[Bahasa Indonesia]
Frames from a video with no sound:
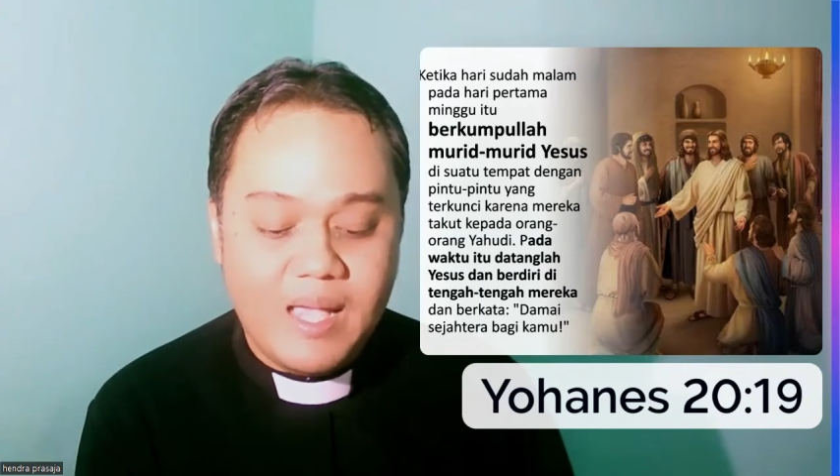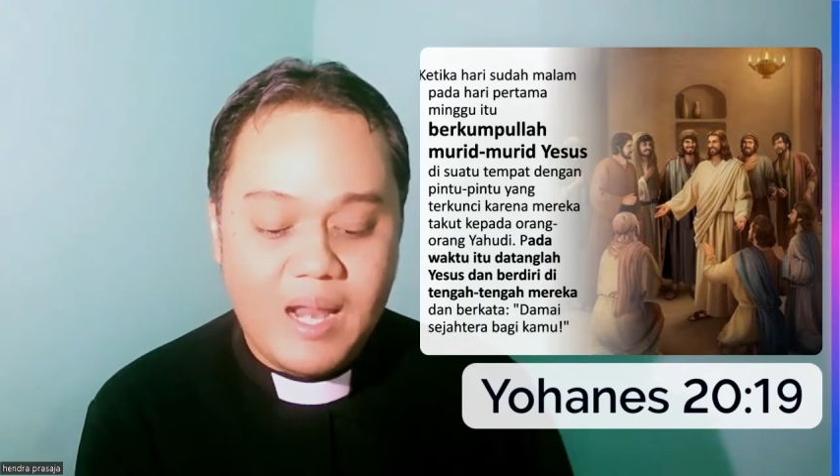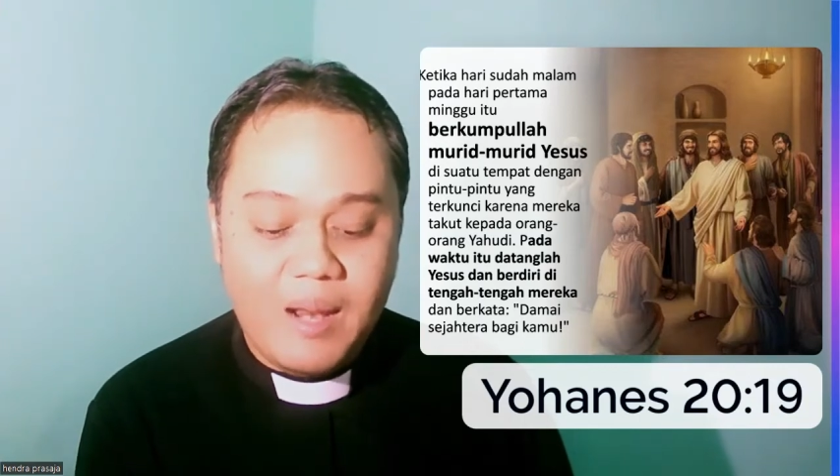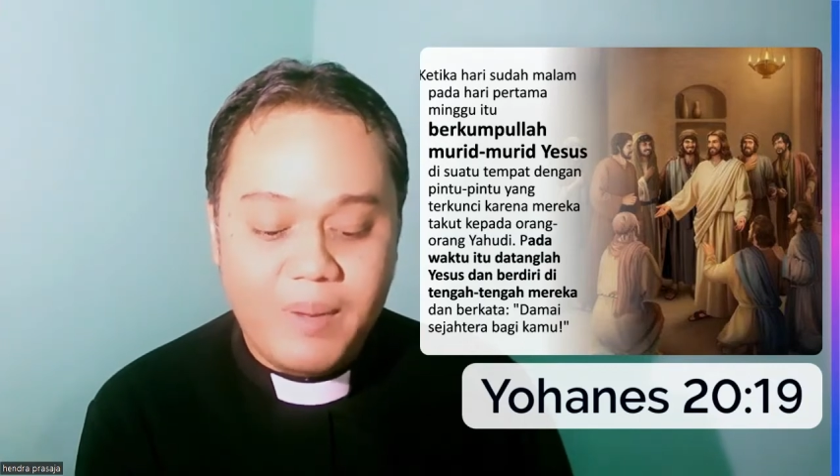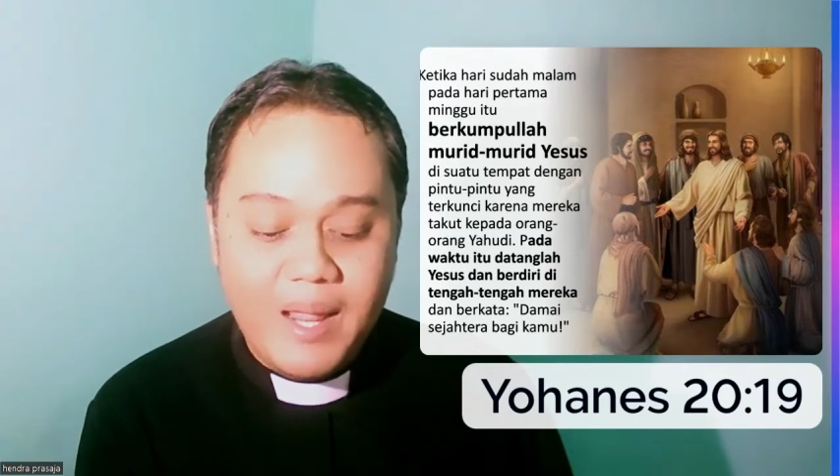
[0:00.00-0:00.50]

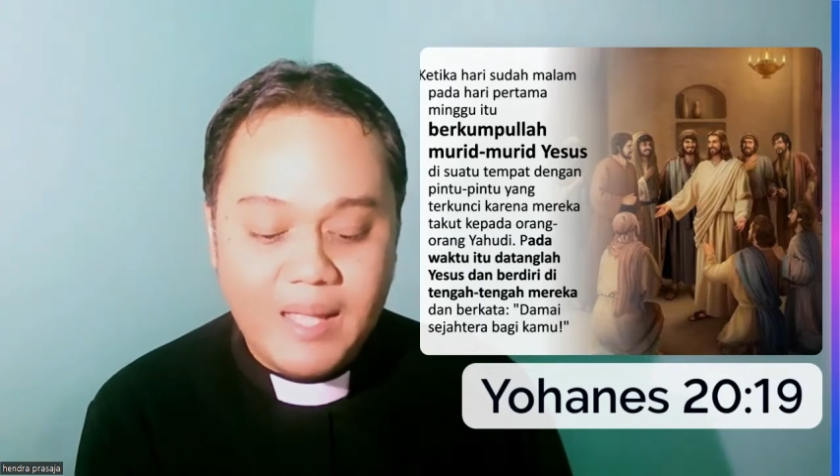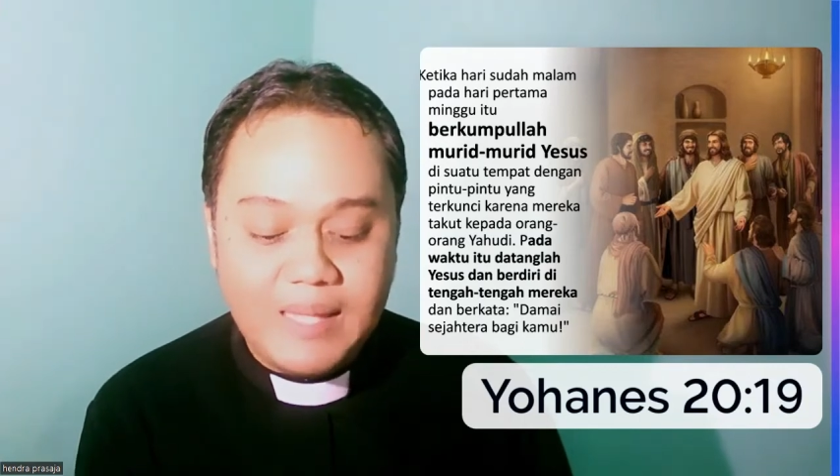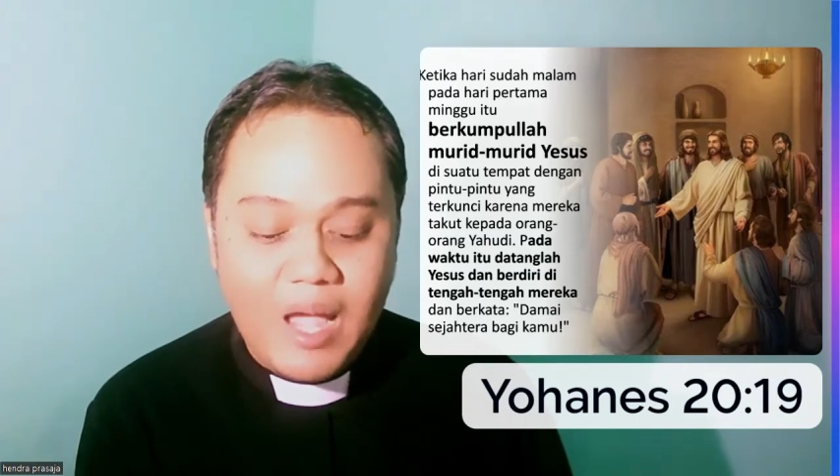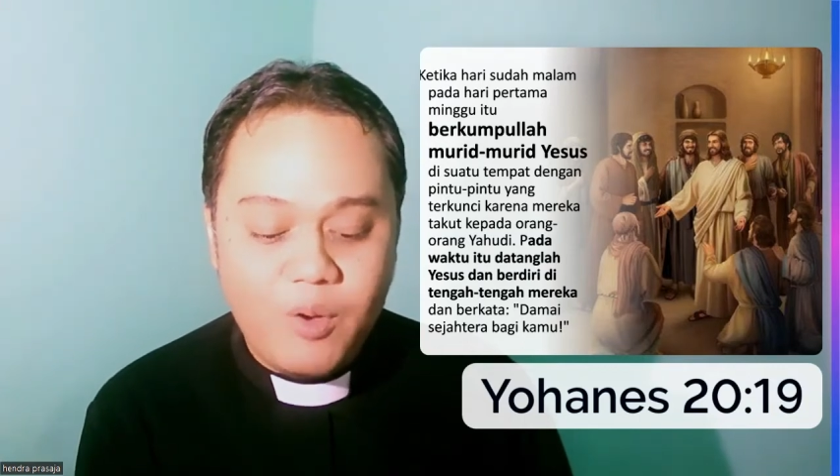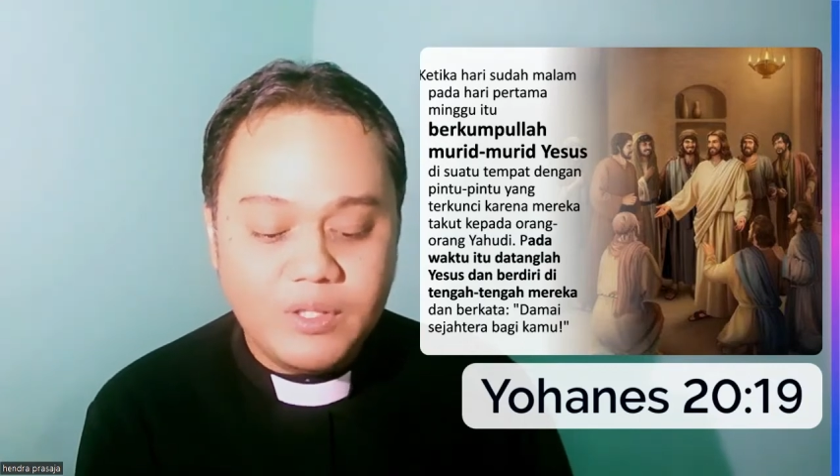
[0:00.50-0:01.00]
karena mereka
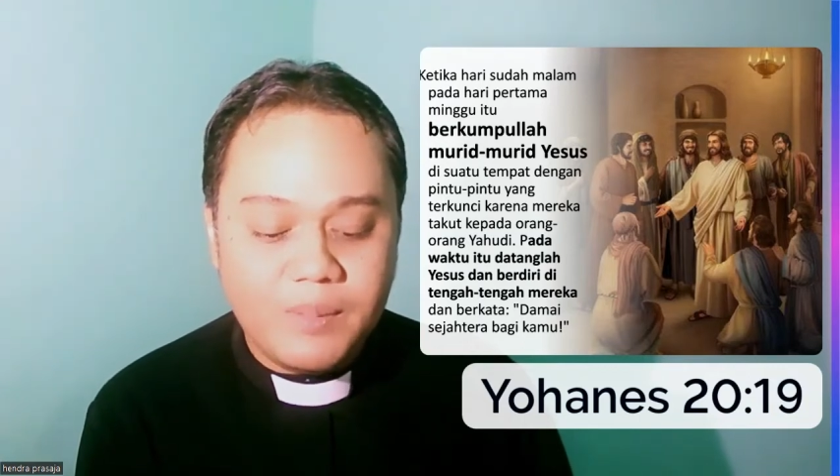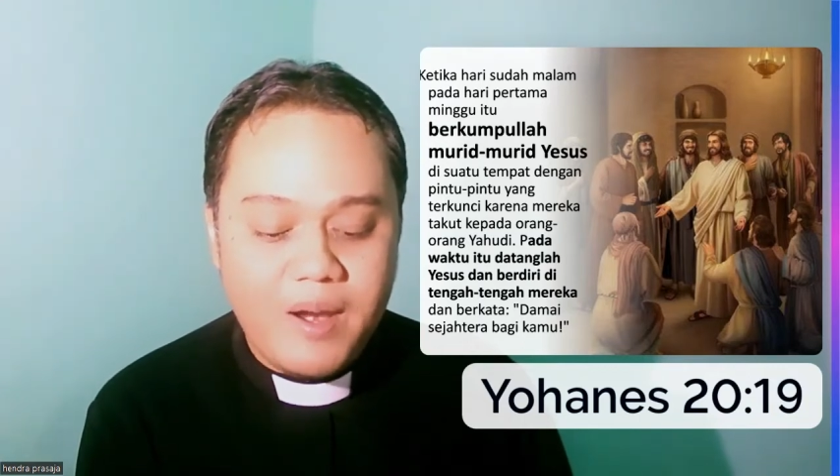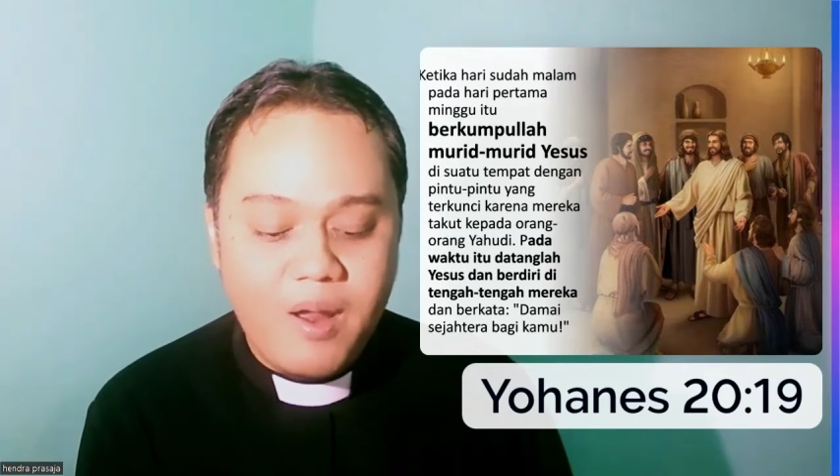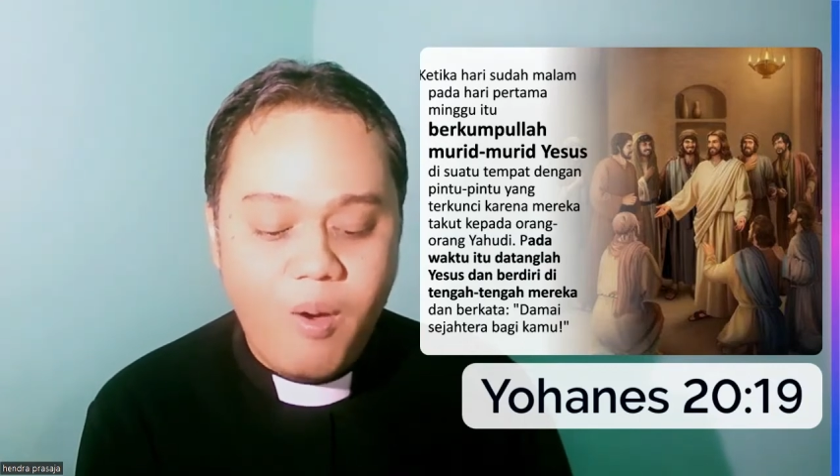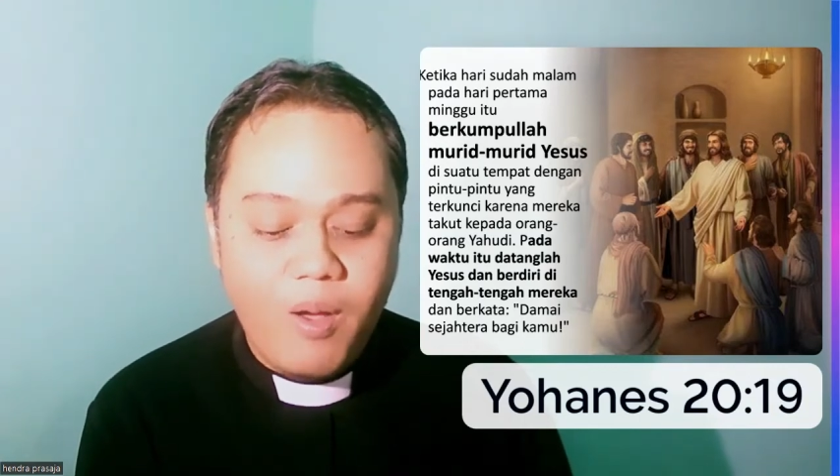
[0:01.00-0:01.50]
takut
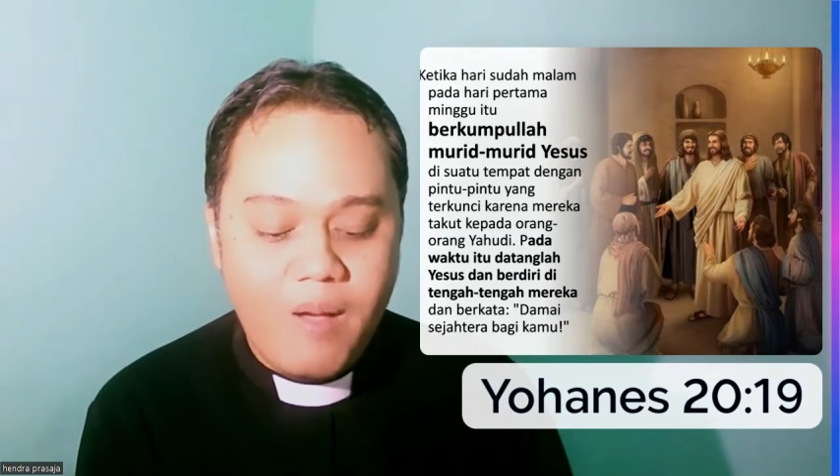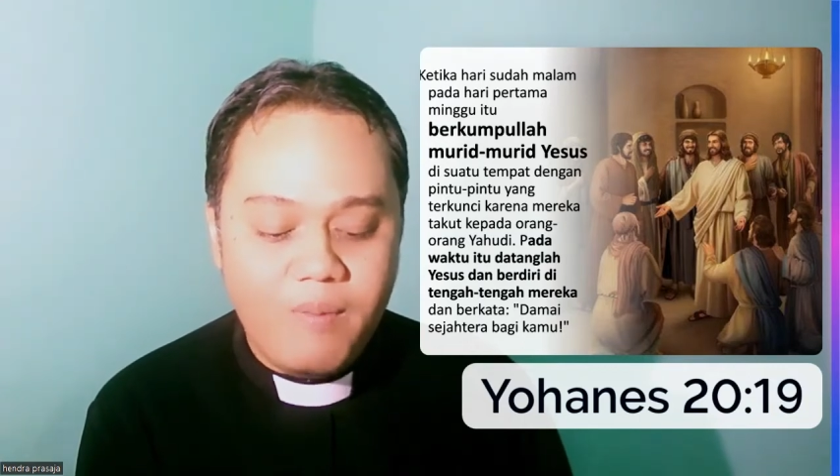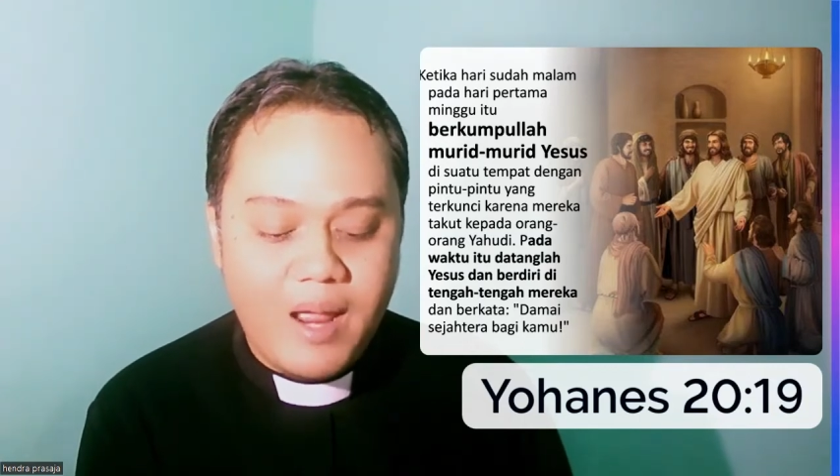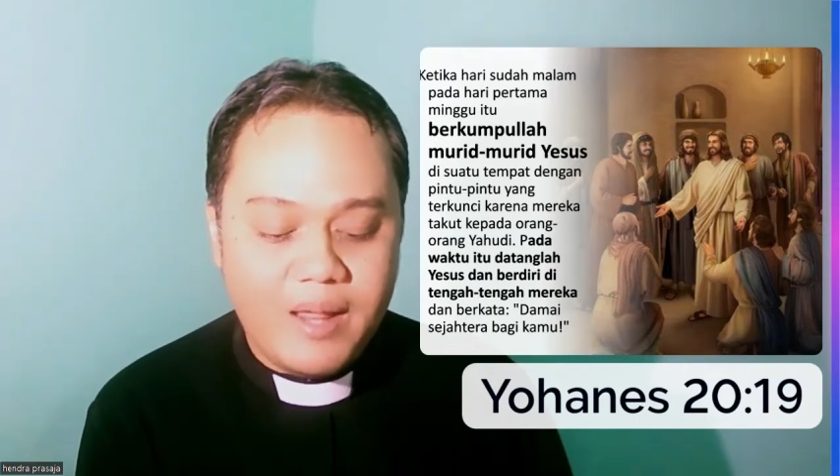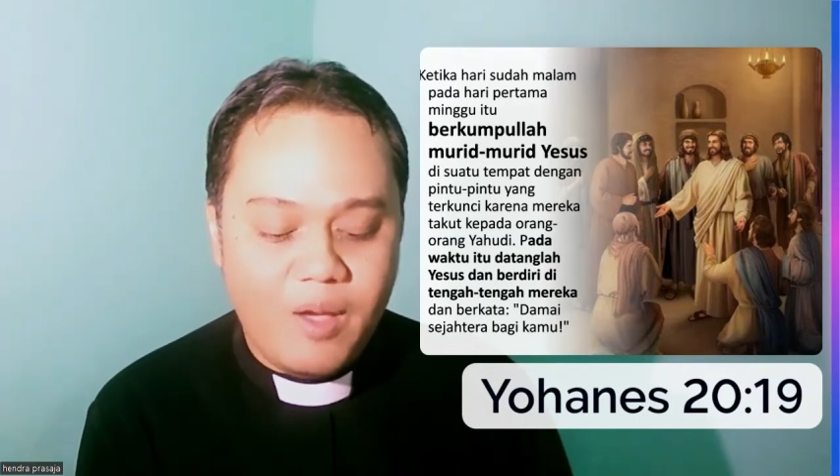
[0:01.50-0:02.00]
kepada
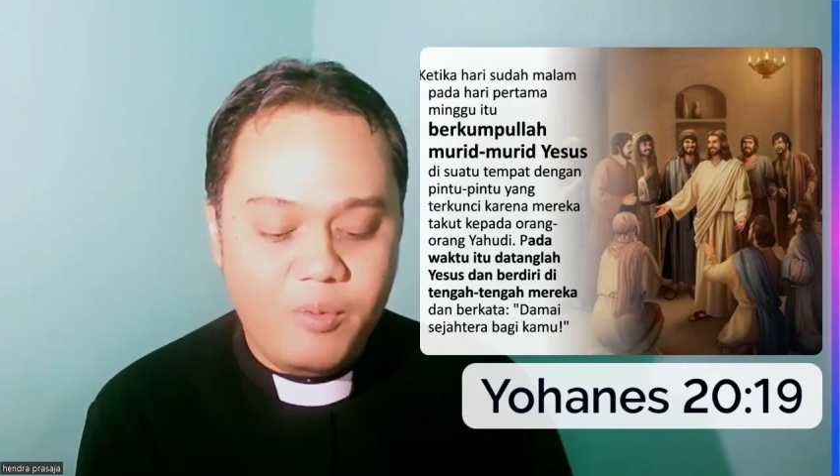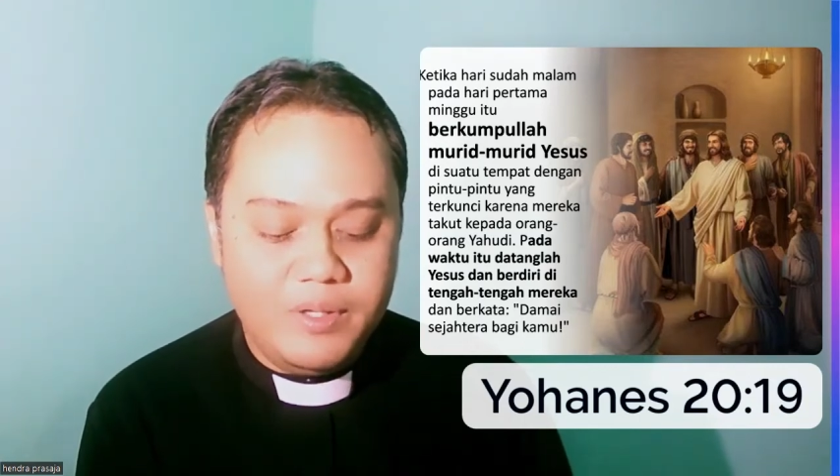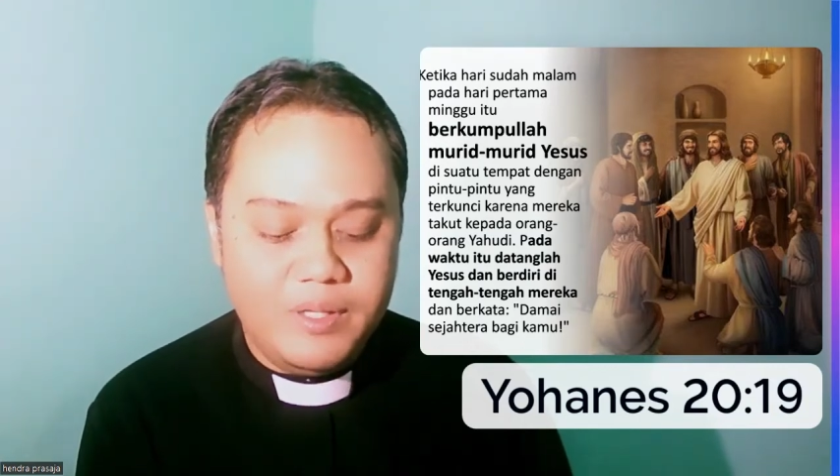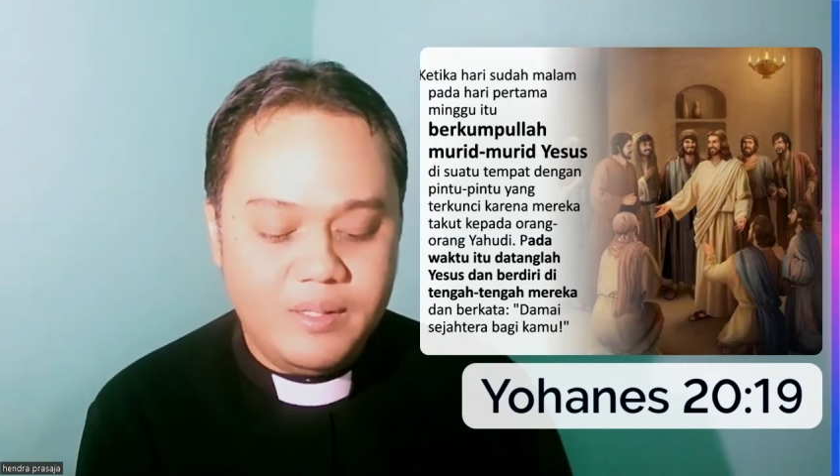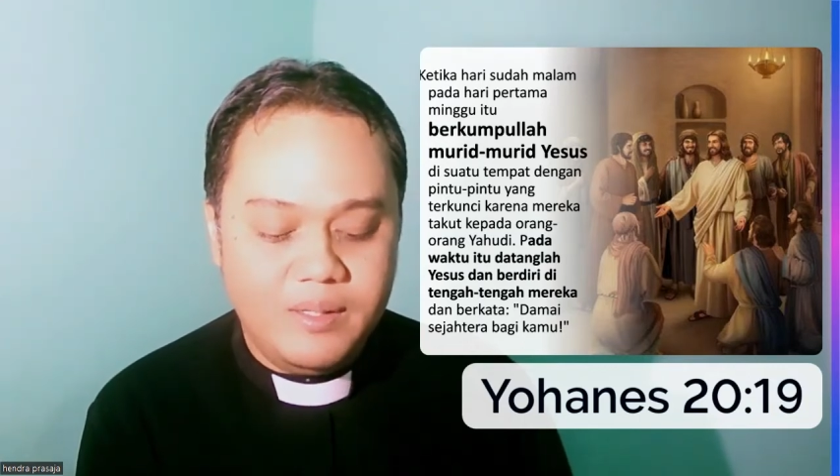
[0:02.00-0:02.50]
orang-orang
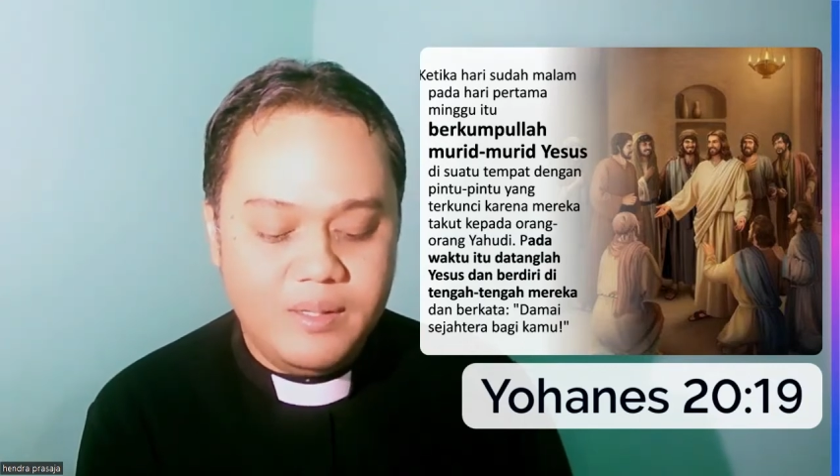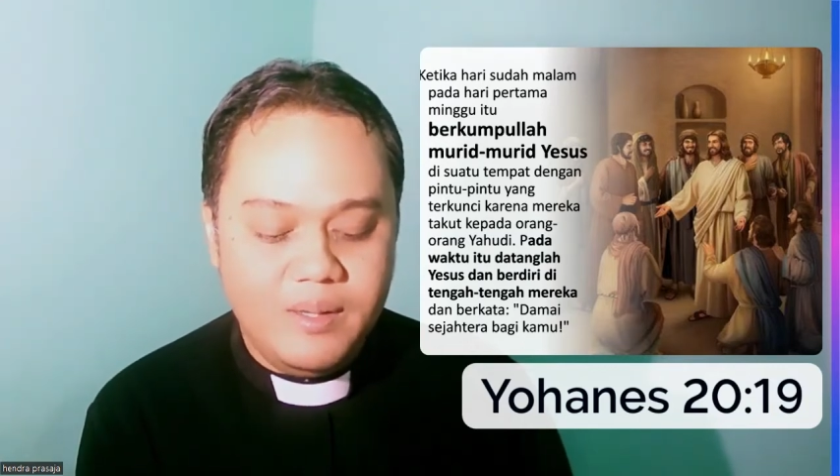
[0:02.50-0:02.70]
Yahudi.